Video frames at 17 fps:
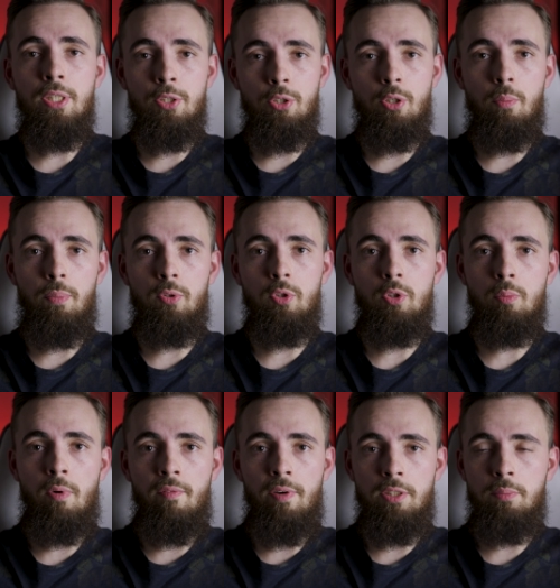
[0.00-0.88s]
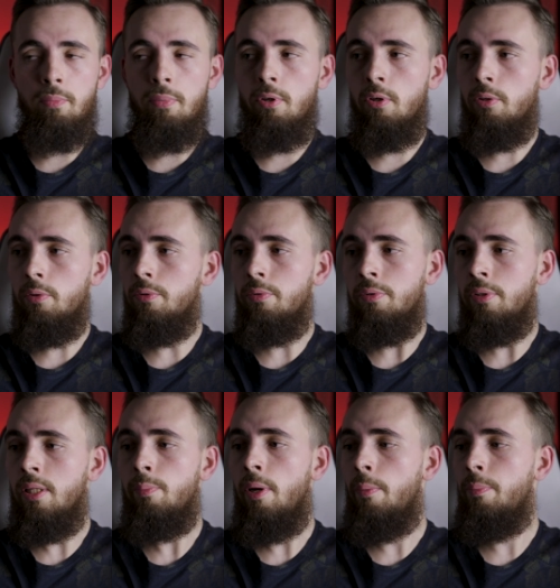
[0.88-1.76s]
ciężko podsumować, bo
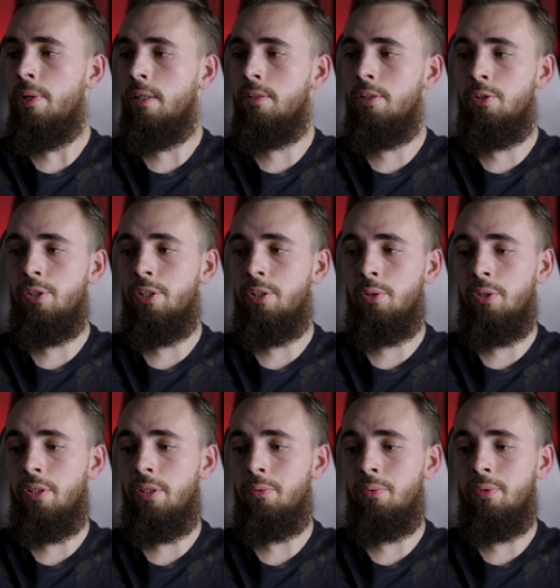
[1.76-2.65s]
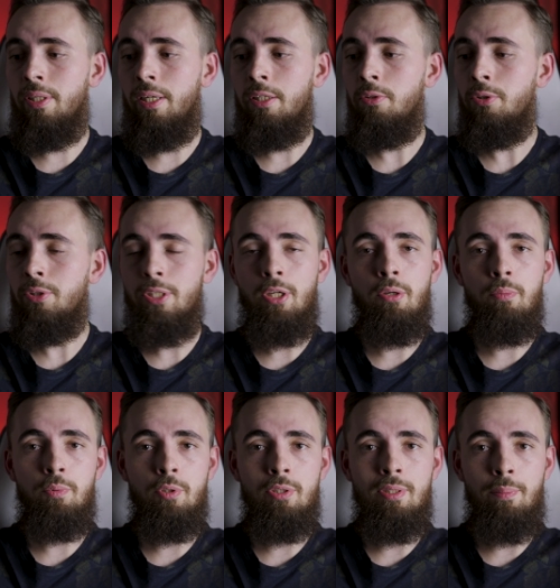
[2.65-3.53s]
nie ma praktycznie się tutaj do
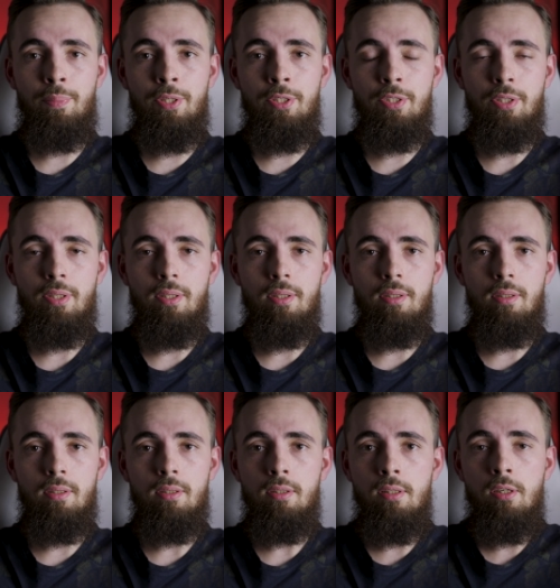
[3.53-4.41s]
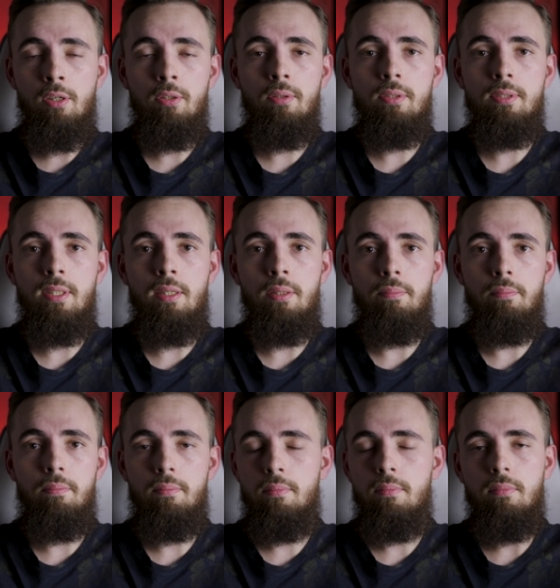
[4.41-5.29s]
czego przyczepić, tylko do ceny.
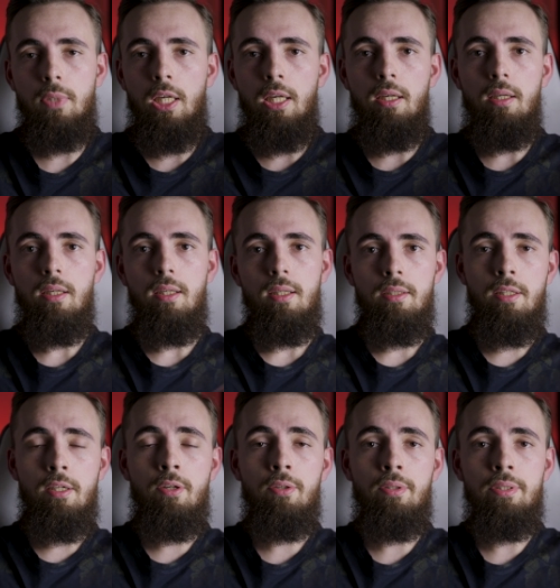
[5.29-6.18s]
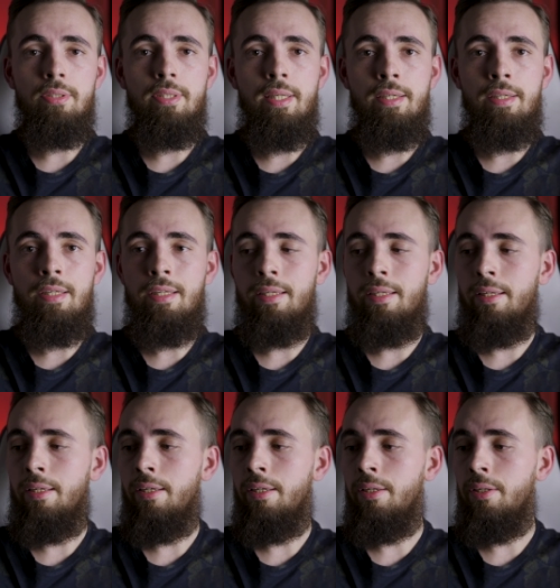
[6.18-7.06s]
Tylko do ceny
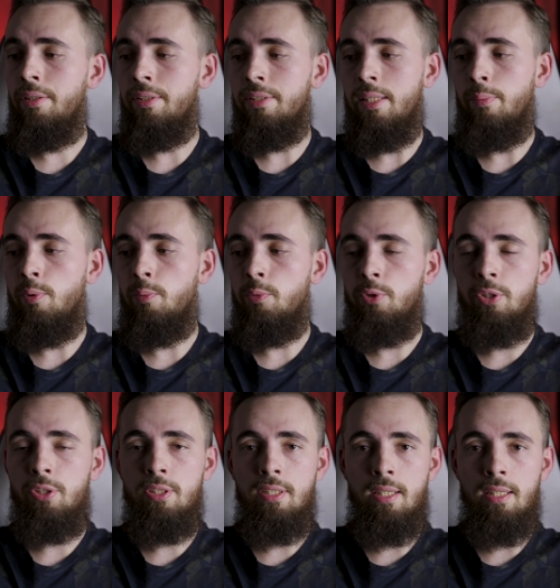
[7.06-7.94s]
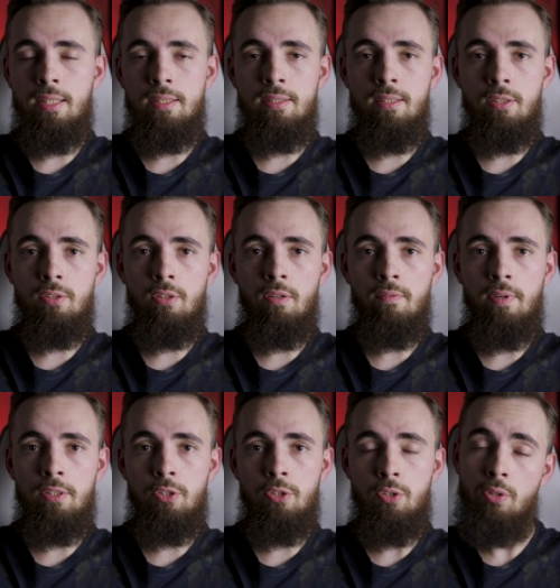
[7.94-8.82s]
i sami musicie
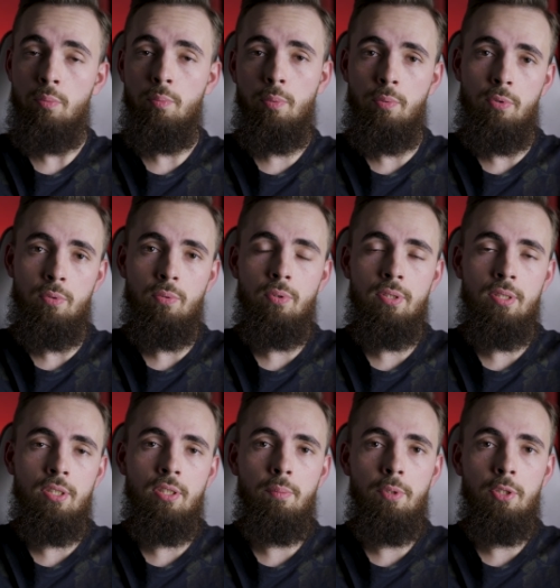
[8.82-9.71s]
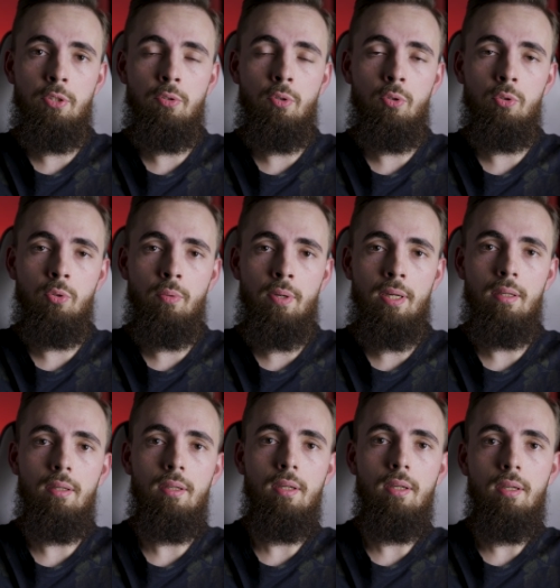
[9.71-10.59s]
zdecydować, czy po prostu chcecie mieć Noctuę
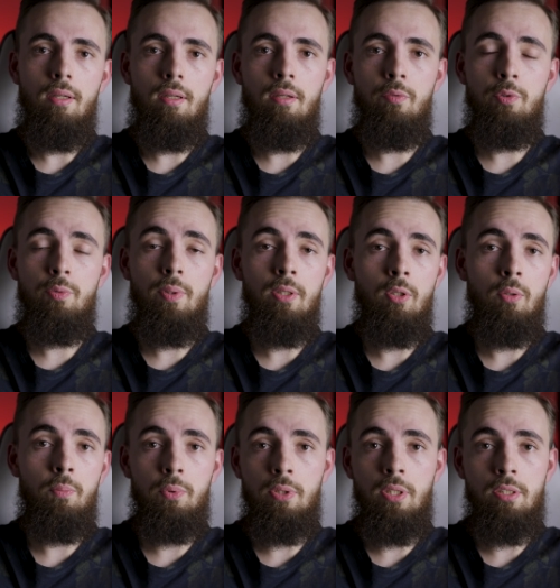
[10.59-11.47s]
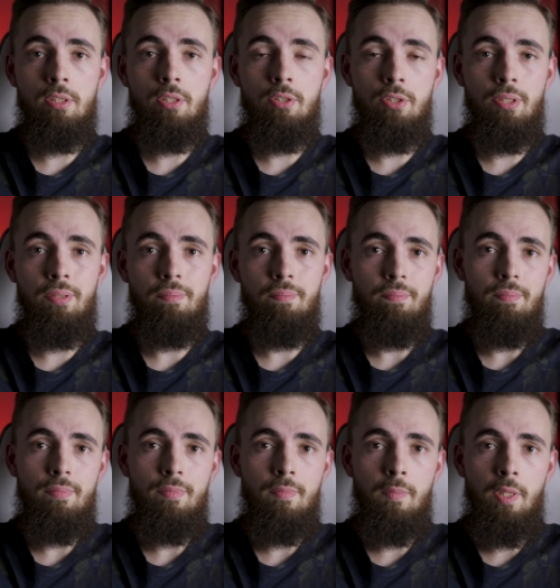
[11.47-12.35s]
e, w swoim komputerze, czy
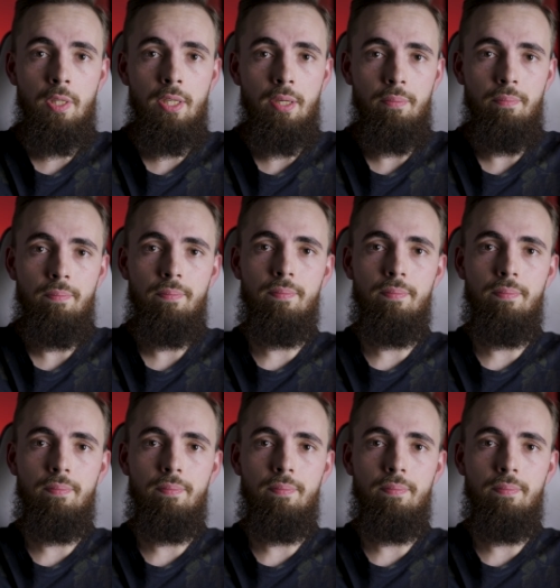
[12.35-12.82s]
nie.